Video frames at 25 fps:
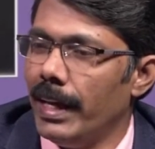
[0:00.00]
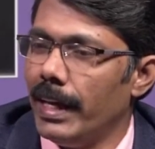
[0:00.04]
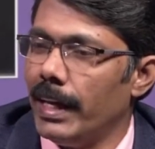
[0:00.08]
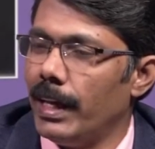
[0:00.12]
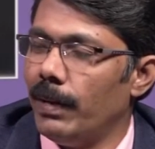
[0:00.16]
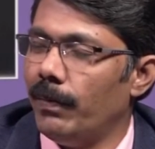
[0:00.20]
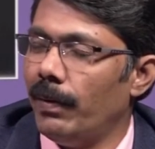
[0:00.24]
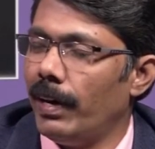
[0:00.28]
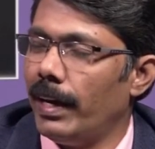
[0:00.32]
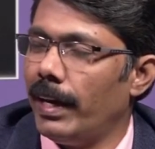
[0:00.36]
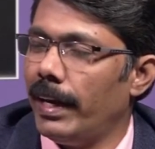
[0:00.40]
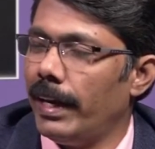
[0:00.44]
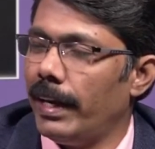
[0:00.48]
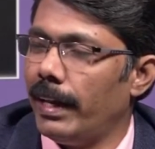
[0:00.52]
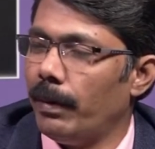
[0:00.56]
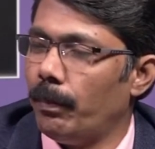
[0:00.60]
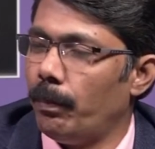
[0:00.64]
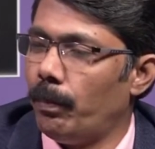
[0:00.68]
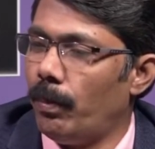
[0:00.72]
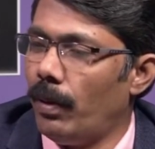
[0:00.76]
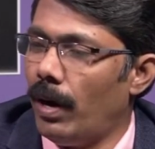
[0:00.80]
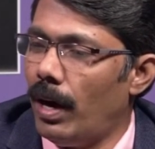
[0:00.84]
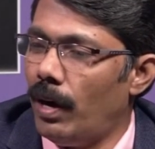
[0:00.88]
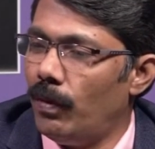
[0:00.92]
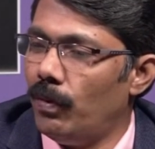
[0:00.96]
இவர்கிட்ட
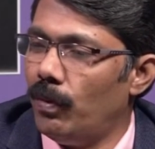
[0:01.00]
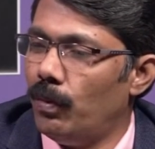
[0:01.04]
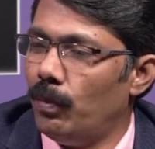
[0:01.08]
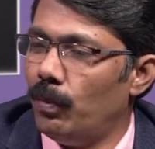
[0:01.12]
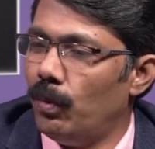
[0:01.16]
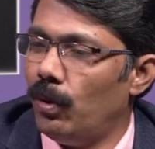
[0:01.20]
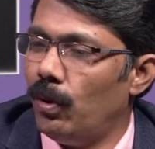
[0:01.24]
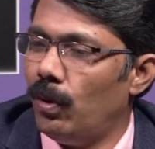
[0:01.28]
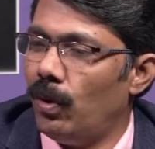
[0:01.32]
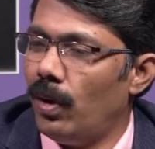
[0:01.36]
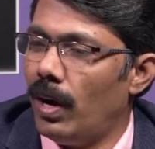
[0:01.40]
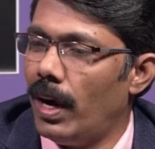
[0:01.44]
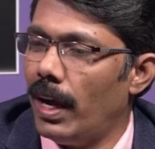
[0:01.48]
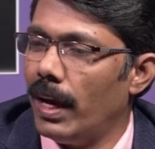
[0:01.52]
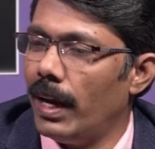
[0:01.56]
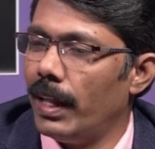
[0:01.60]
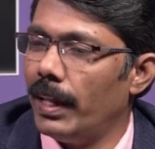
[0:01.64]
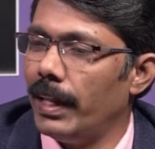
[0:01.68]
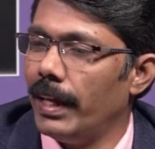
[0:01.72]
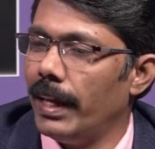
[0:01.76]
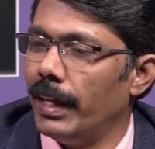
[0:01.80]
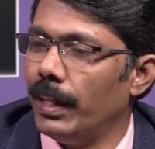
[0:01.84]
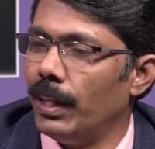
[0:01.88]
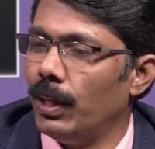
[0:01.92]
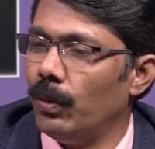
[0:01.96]
பாவமோ
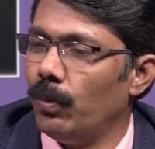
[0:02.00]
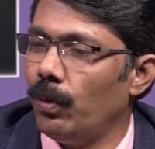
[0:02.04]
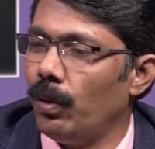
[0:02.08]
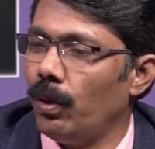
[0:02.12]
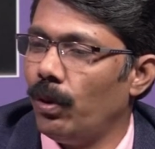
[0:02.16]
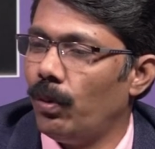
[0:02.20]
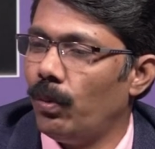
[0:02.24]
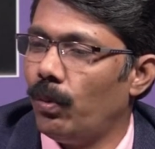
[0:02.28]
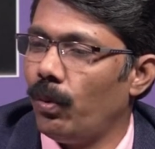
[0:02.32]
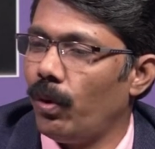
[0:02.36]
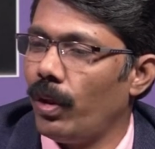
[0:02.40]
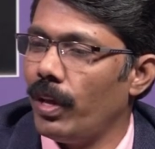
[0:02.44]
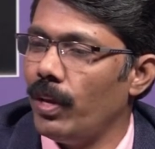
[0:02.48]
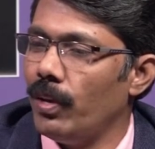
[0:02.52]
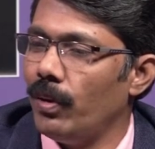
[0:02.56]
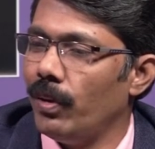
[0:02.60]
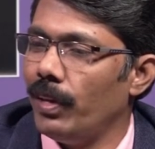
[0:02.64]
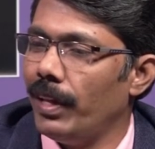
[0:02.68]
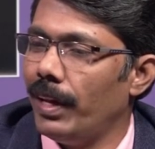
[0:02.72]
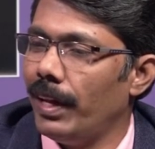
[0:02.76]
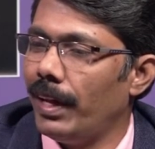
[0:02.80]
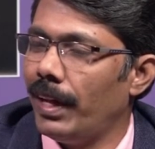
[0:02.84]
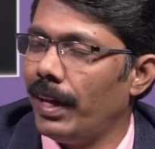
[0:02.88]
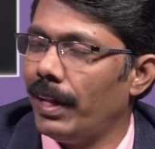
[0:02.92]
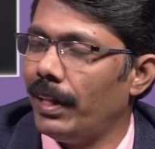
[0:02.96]
அல்லது எந்த ஒரு குறையோ
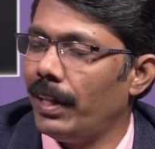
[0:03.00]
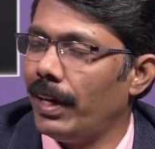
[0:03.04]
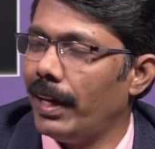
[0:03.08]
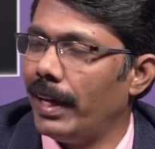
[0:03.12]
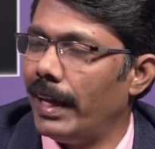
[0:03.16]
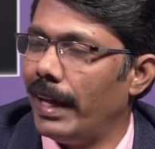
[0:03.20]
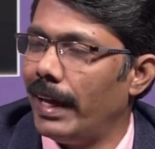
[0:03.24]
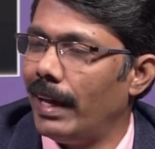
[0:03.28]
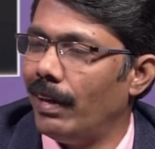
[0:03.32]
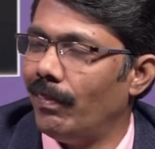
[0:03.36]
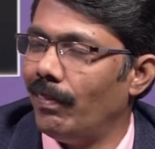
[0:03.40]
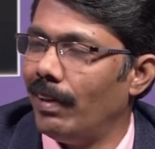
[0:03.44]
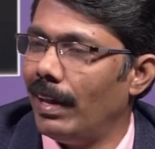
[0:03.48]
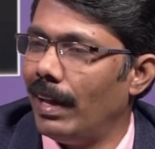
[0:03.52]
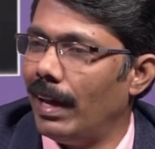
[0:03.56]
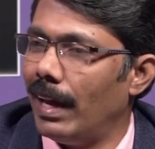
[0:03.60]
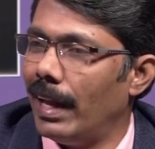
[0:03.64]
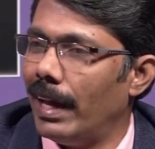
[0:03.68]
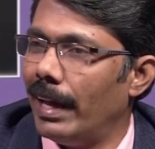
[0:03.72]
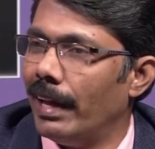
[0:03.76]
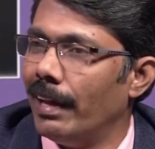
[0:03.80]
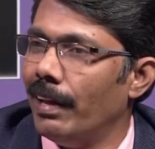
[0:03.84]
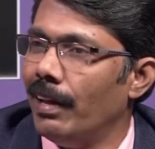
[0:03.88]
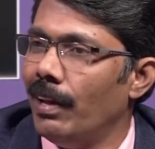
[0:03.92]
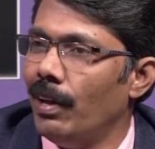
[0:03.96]
இருக்கிறதற்கு என்னவே
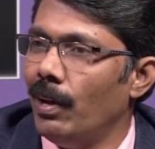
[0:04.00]
இல்லை